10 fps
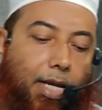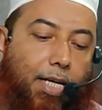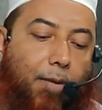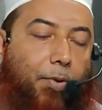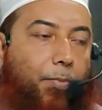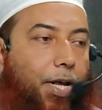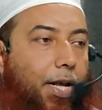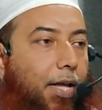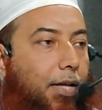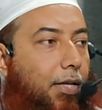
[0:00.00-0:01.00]
এটার
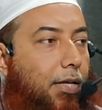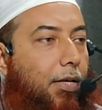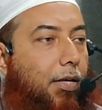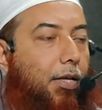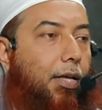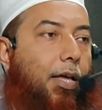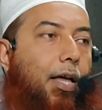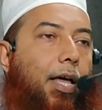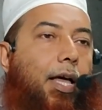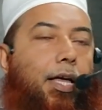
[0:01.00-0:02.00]
ব্যাপারে
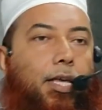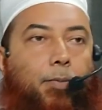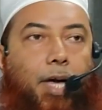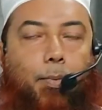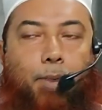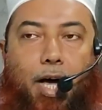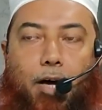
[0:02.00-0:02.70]
ইমাম